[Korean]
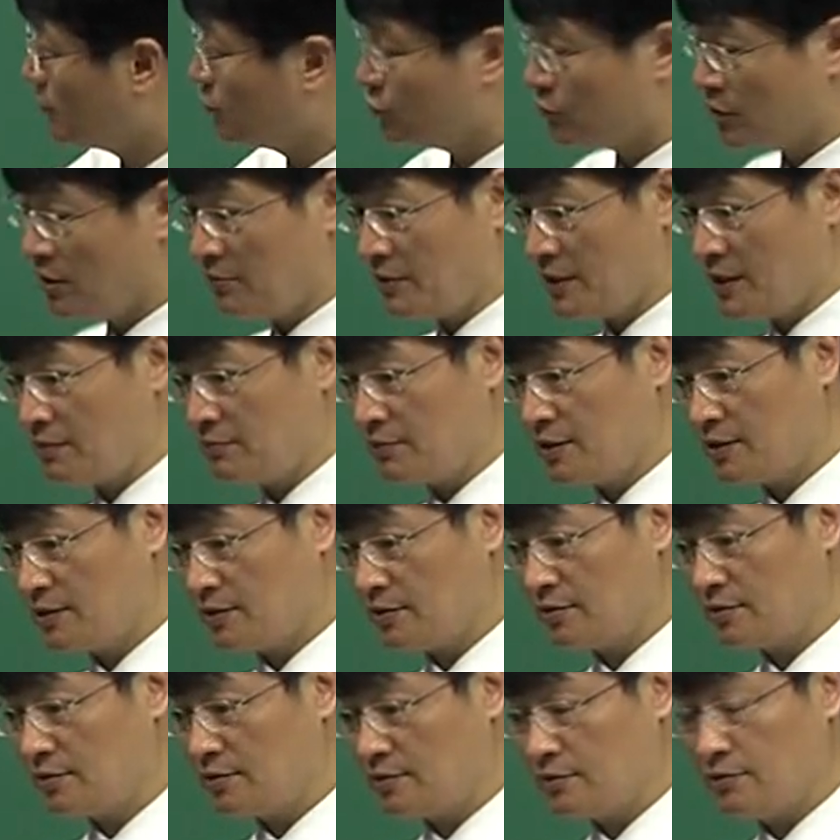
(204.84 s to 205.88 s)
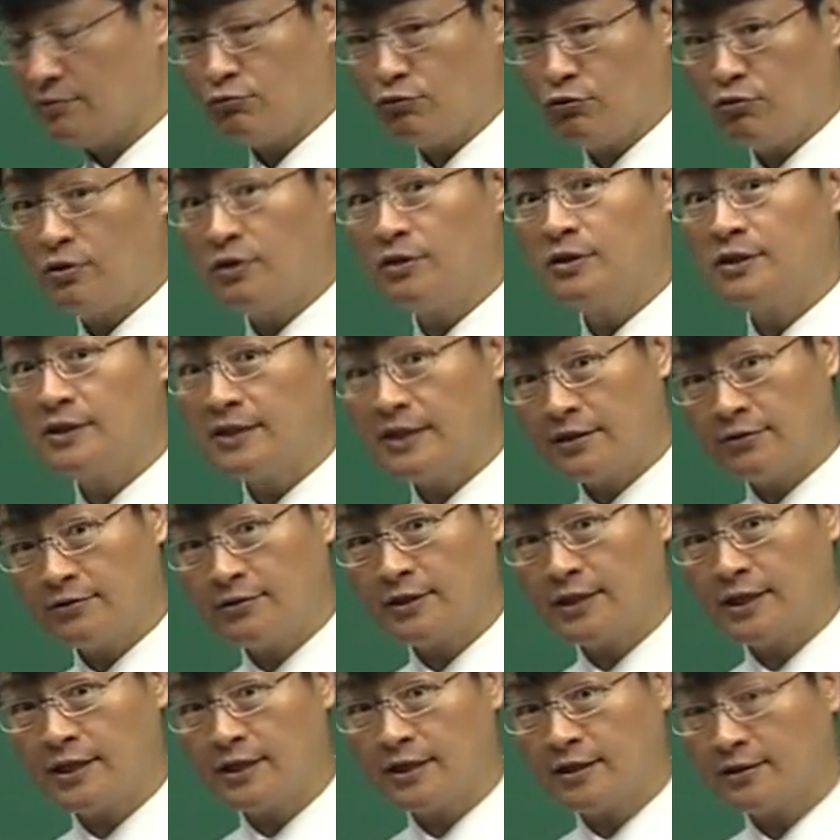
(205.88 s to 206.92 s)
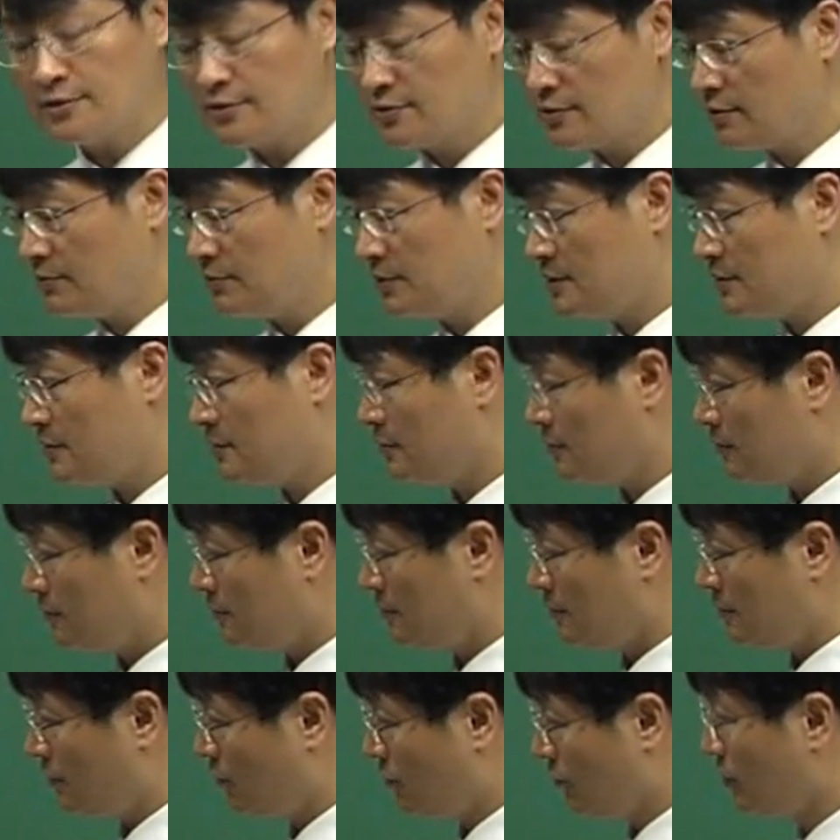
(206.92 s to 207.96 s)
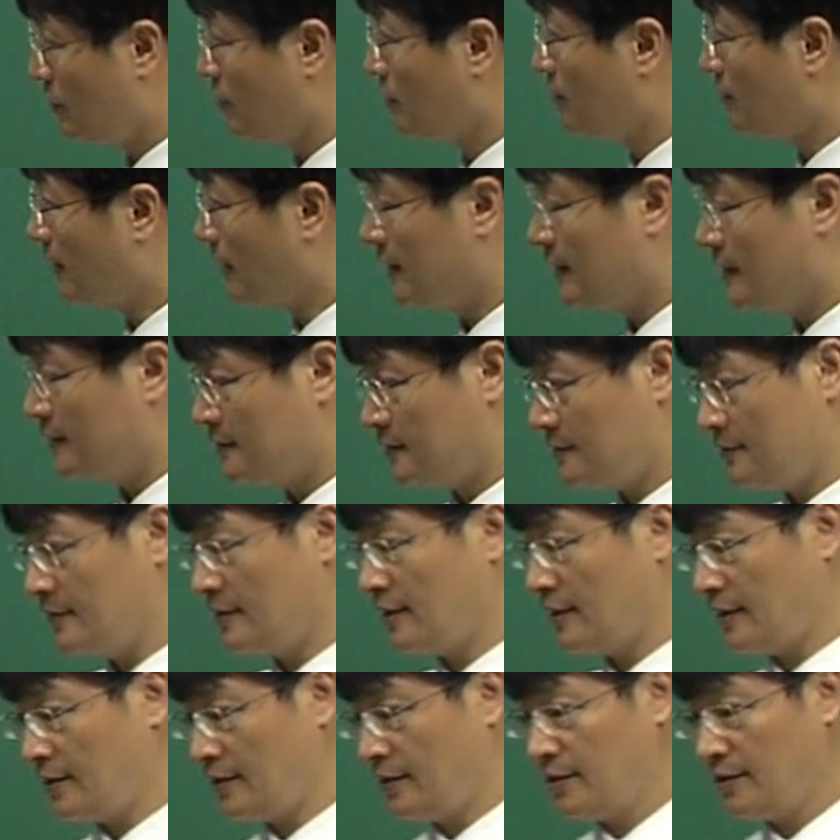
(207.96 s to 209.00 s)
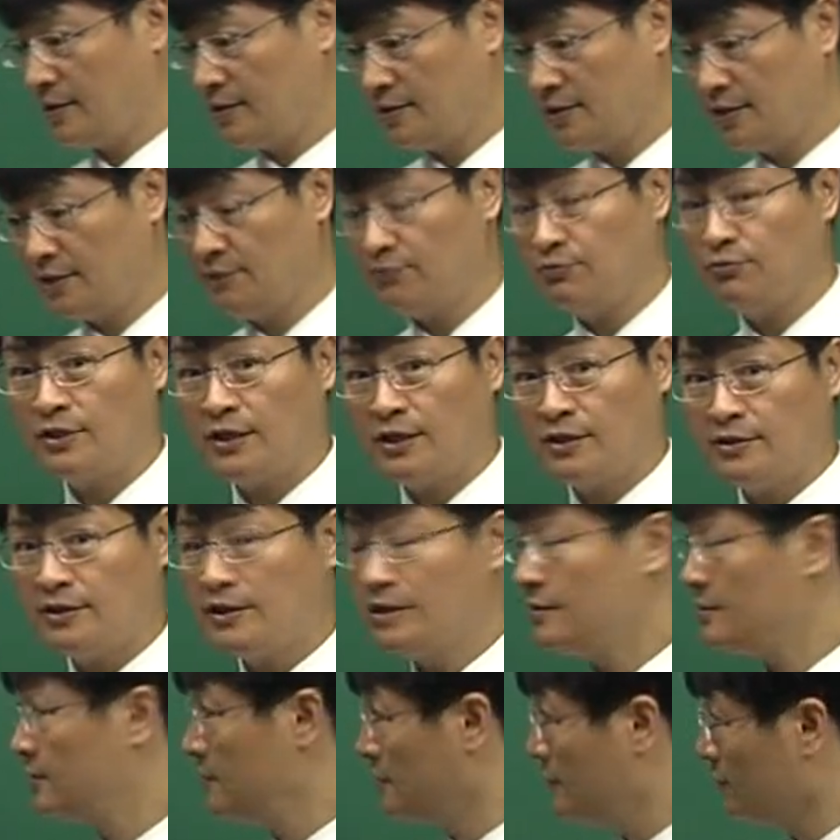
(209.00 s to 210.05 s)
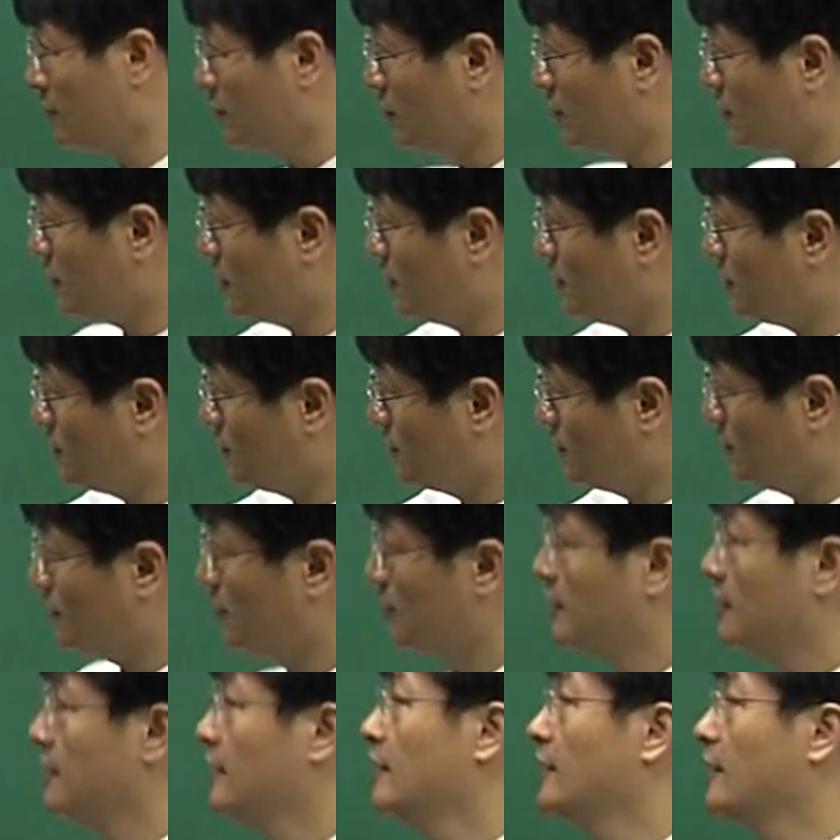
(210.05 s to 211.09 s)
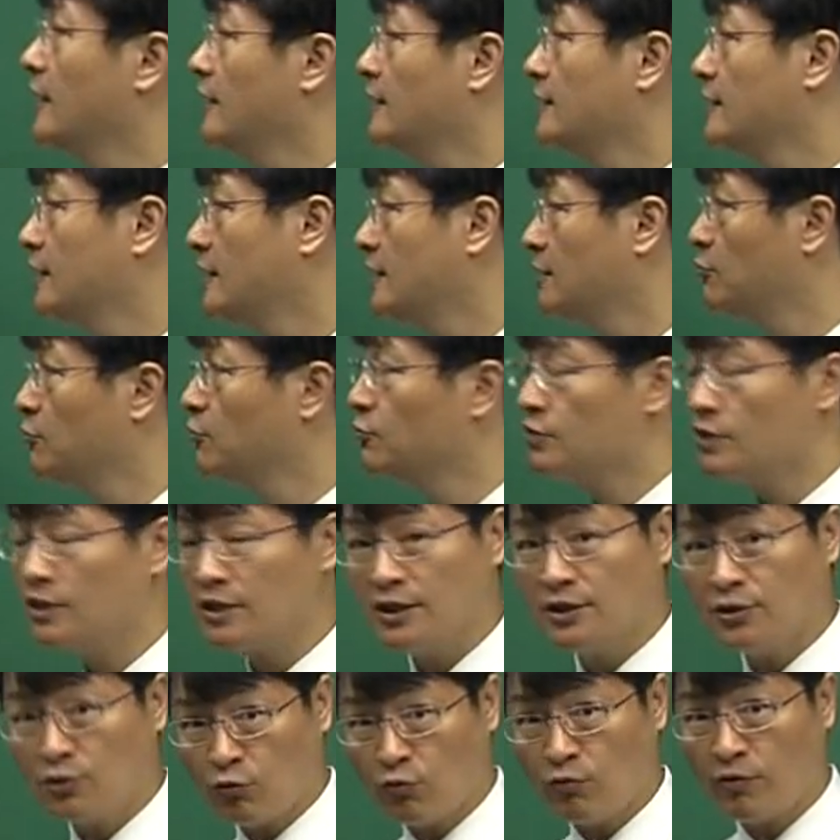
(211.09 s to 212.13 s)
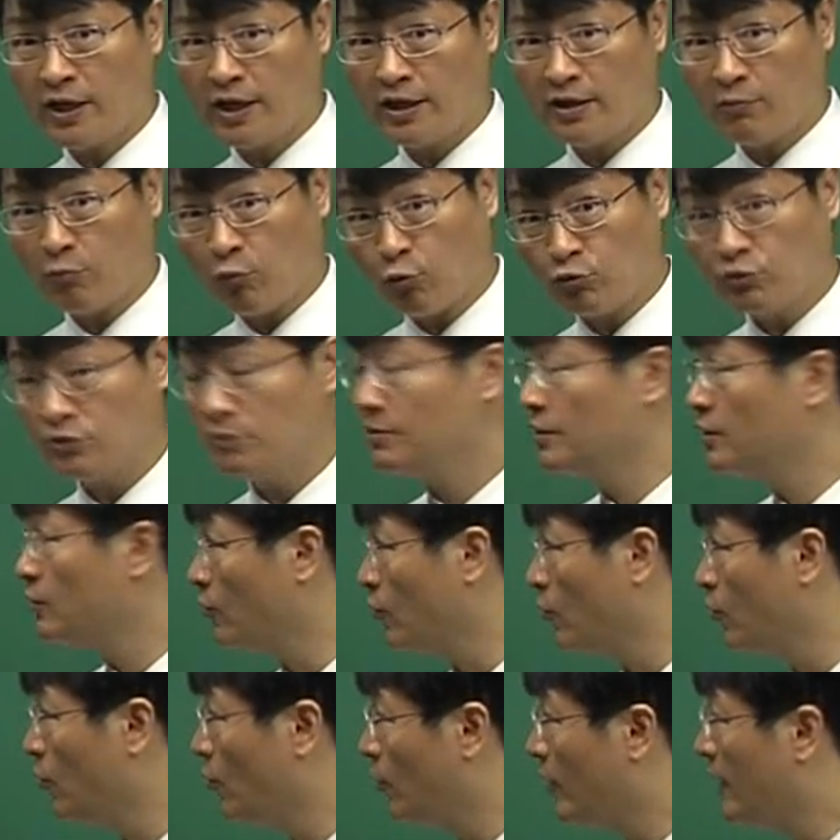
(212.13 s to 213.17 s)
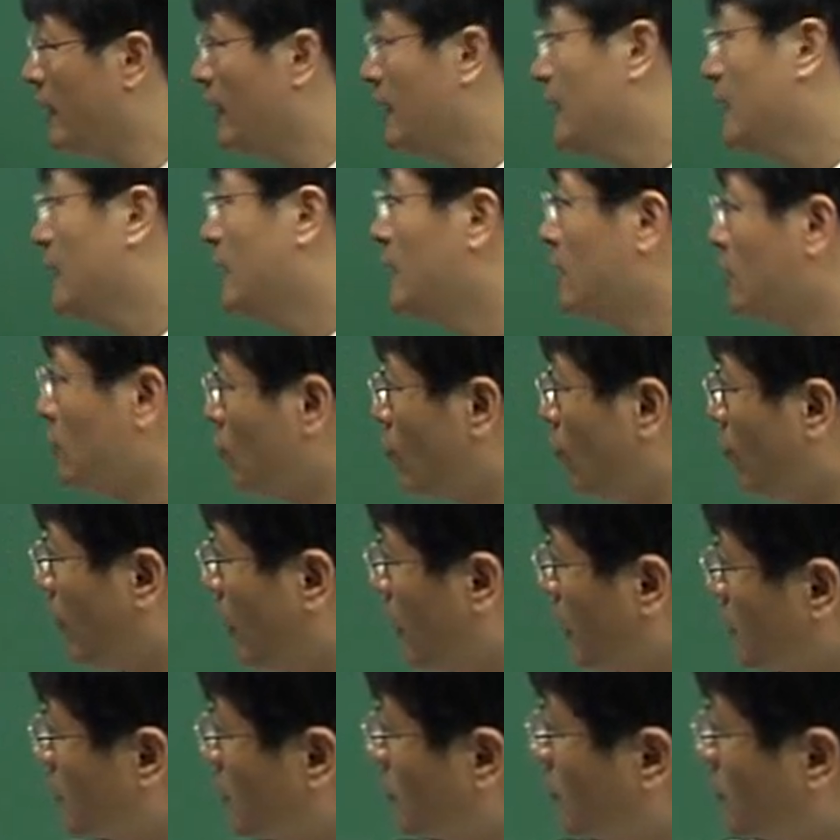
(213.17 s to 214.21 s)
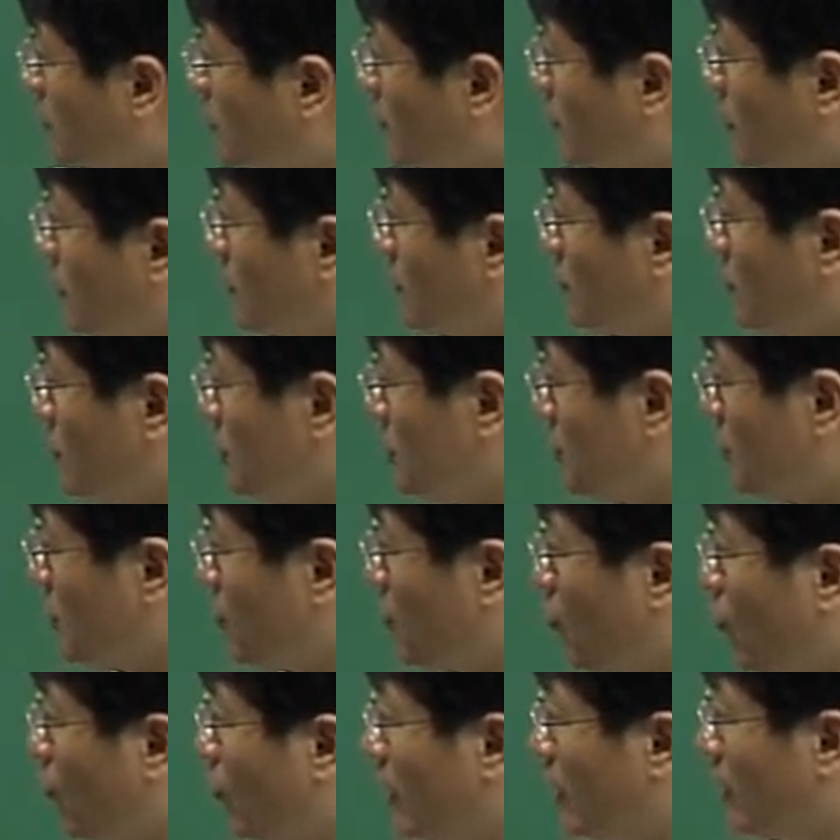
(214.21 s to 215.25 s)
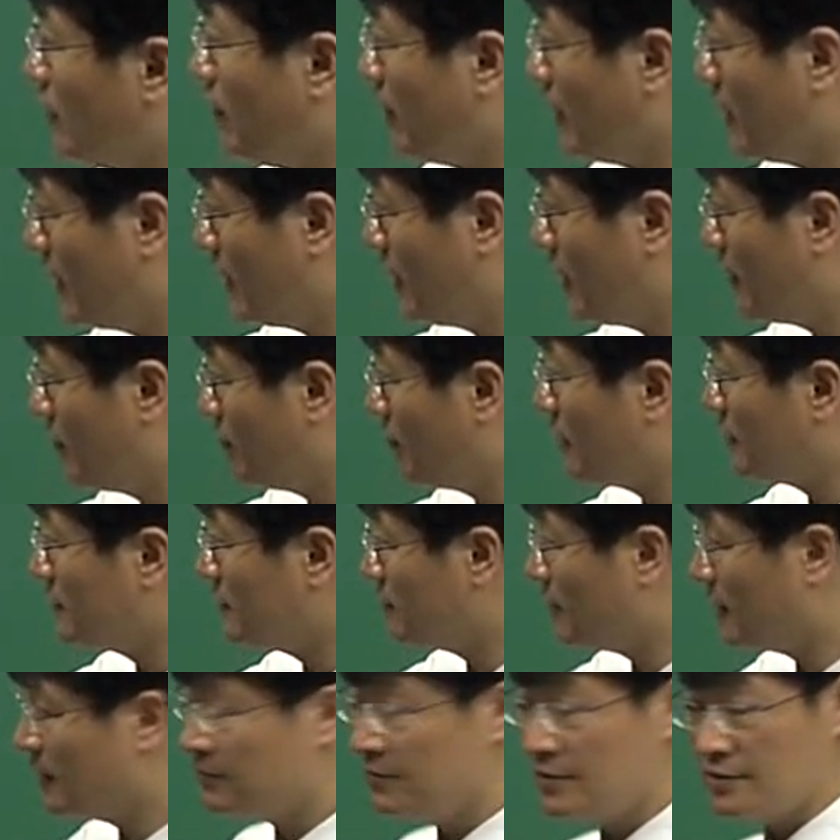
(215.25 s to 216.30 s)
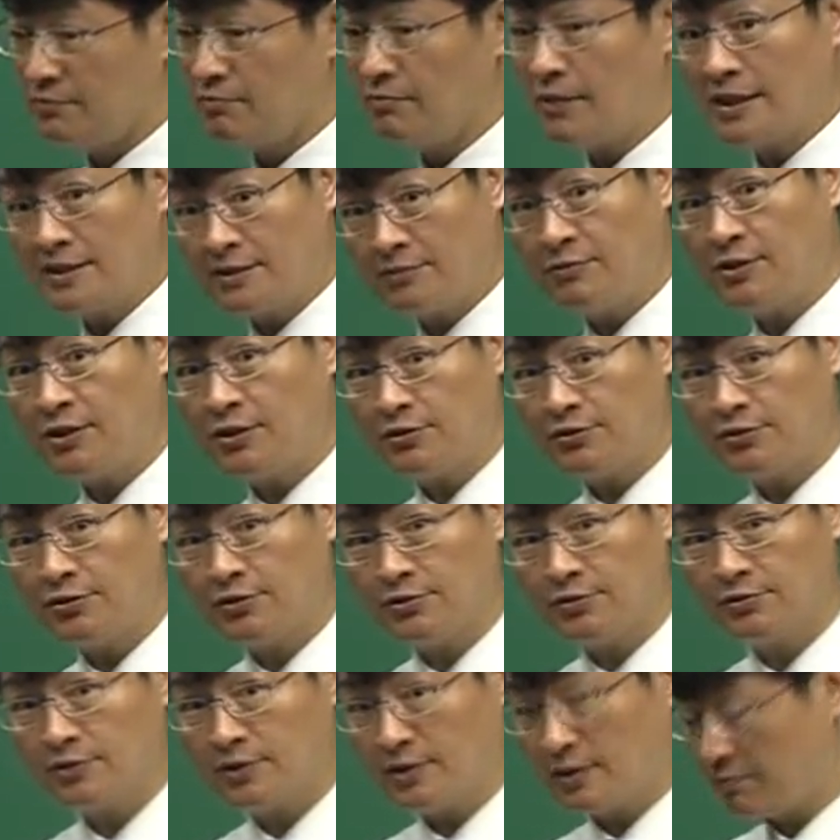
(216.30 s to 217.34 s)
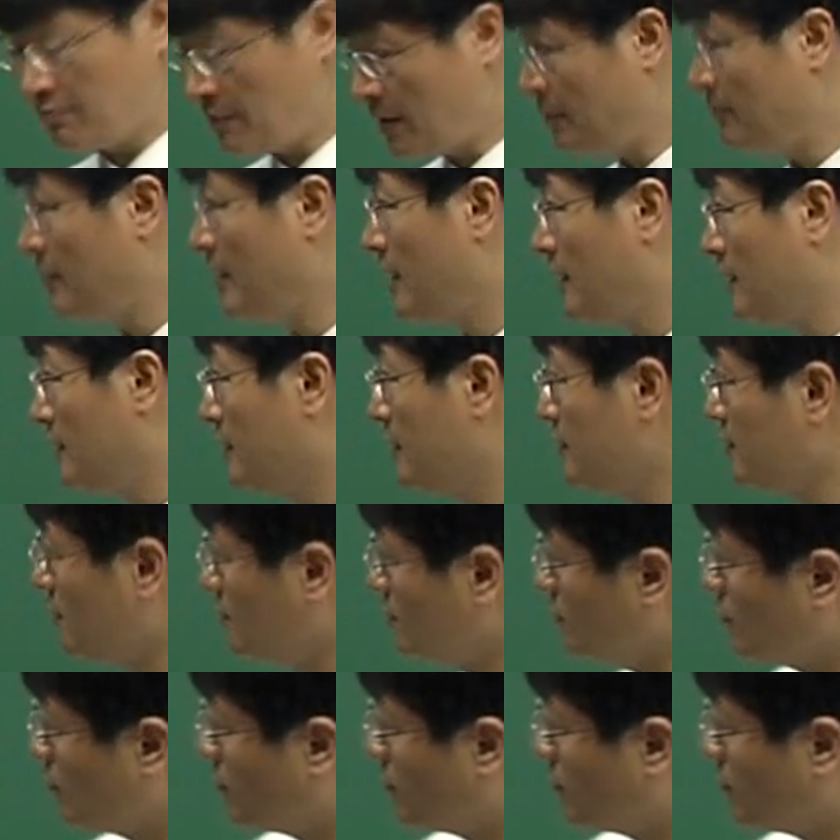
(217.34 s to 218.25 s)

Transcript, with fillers: 쉽게 말하면 그 물건을 사거나 서비스 용역을 받았을 때 지불할 때 쓰는 것들이죠. 그게 이제 기본적인 통화의 모습인 거고 통화의 정의와 기능 보시면 교환의 매개 말씀, 말씀드렸죠. 예, 매매할 때 쓰는